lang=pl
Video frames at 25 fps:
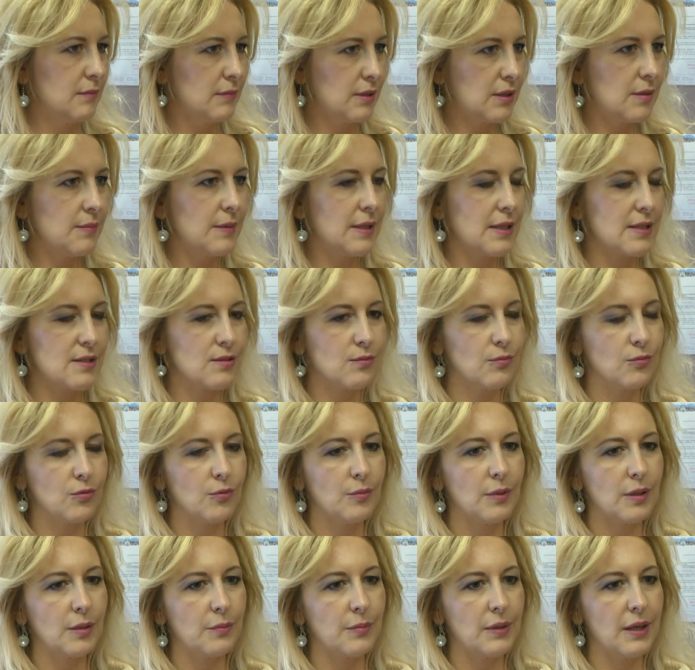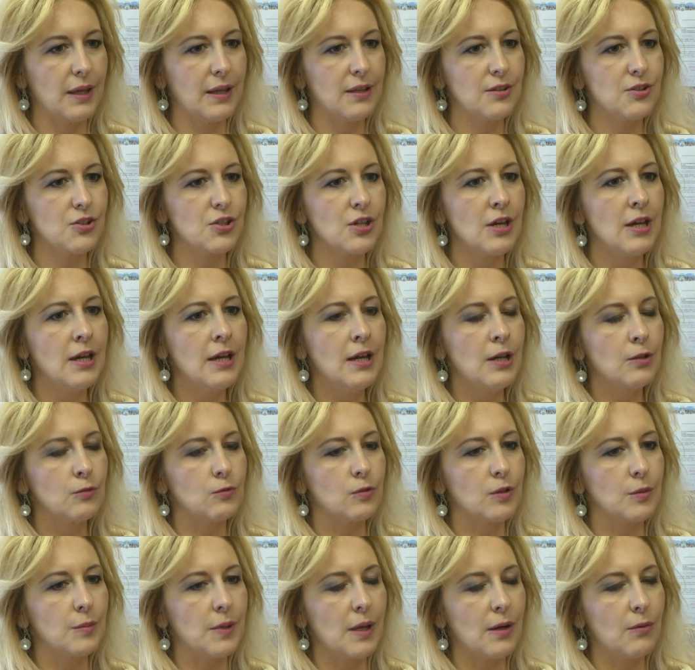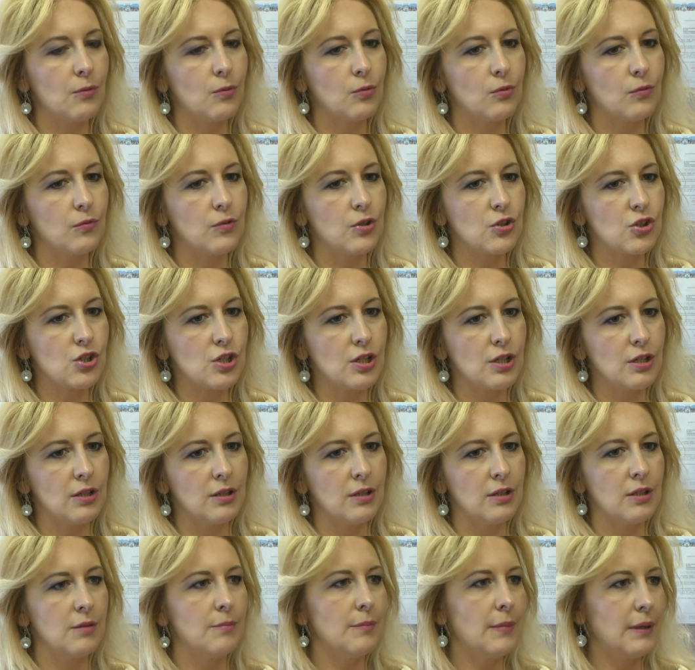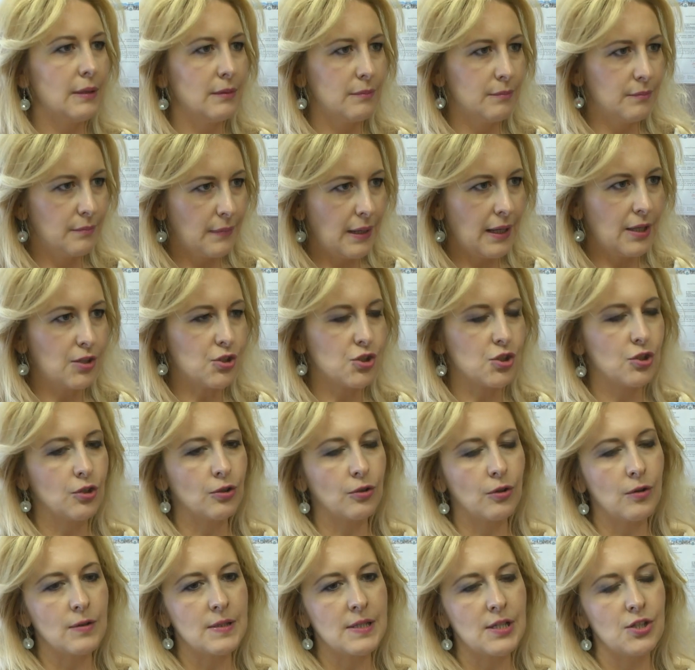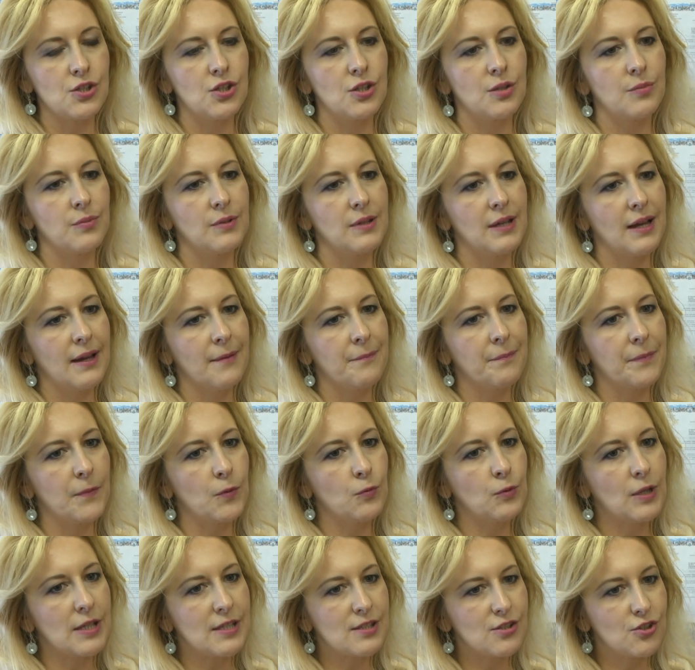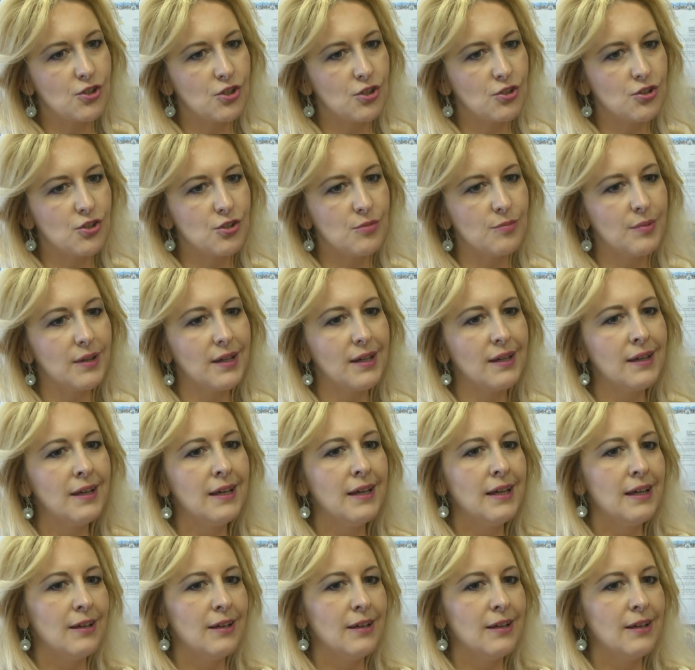gimnazjum numer 5, które miało również i ma jeszcze do końca sierpnia u nas siedzibę,